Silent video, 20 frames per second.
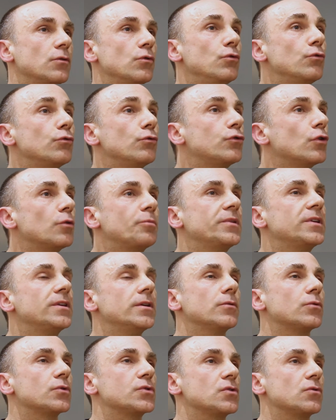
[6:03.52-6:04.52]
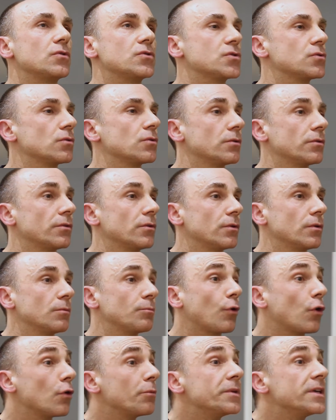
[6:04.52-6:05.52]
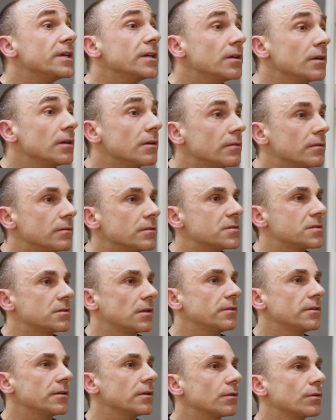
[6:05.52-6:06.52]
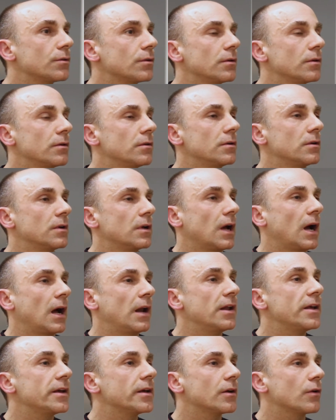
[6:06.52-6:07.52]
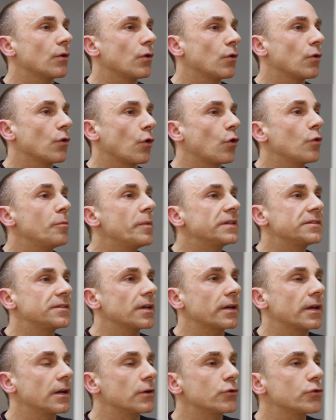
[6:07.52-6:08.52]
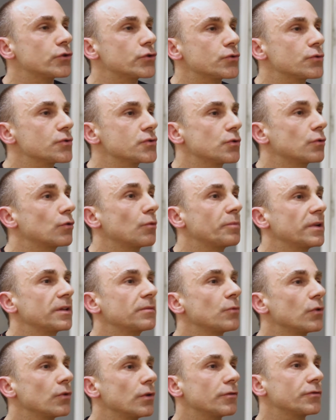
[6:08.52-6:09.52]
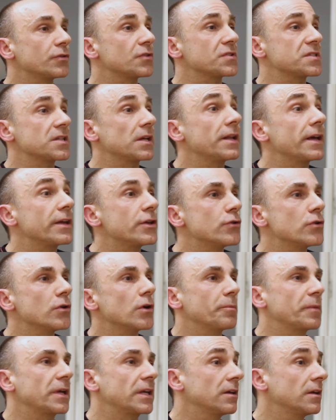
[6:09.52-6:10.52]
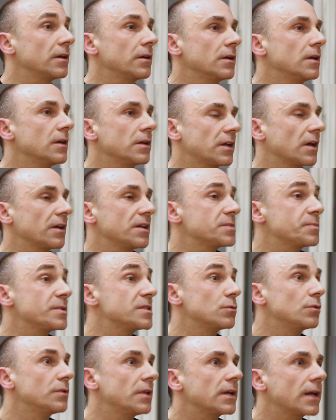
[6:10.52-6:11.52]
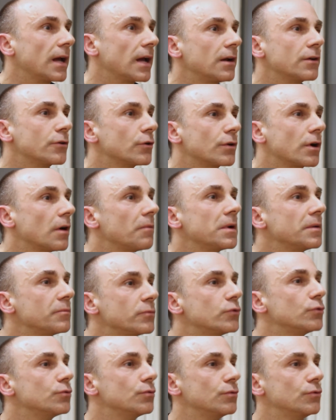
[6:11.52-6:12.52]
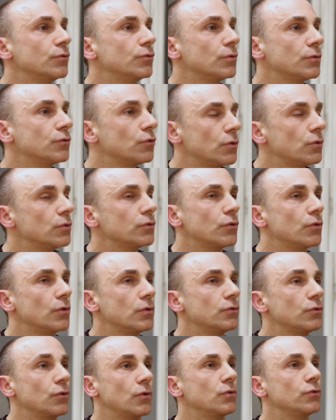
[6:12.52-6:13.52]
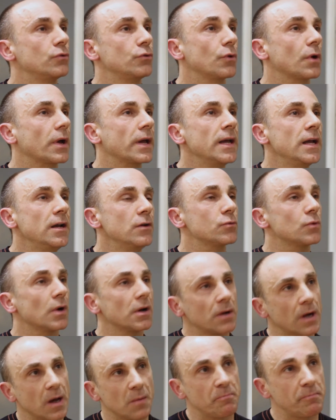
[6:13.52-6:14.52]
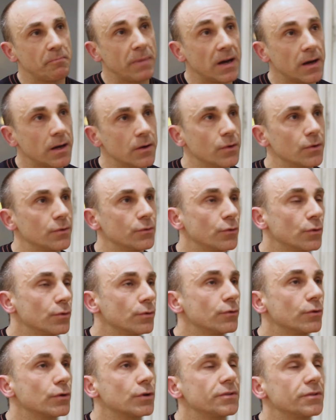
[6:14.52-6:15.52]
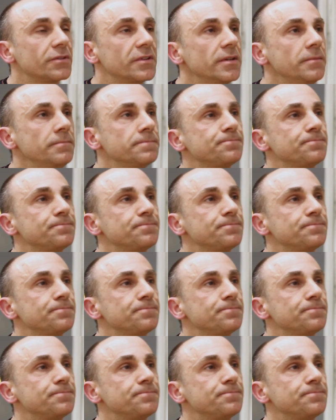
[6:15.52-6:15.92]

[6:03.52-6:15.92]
une utopie au sens premier, c'est-à-dire aller rebâtir quelque chose de complètement neuf dans un ailleurs, mais qui est, un espèce de décalque quand même du, réel, ou un pas de côté.